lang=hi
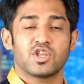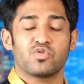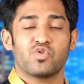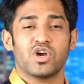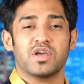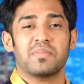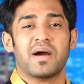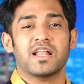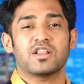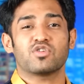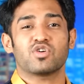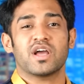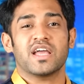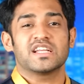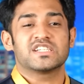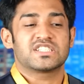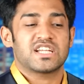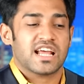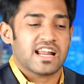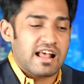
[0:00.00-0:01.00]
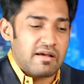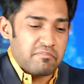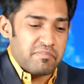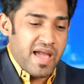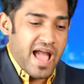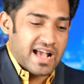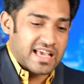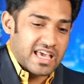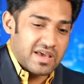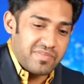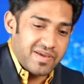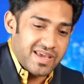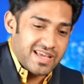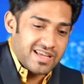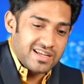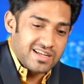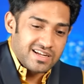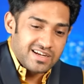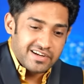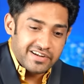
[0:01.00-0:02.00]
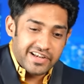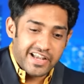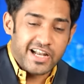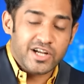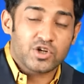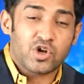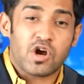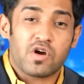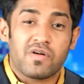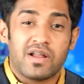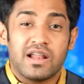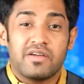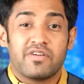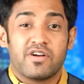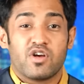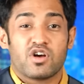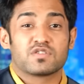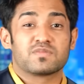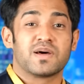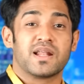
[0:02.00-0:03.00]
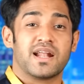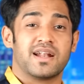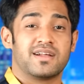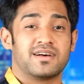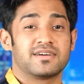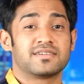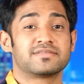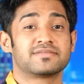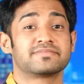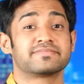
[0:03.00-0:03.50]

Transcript: तो वही बात हो गई इंस्टाग्राम पे आके भी टिकटॉक वाले वीडियोस बनाना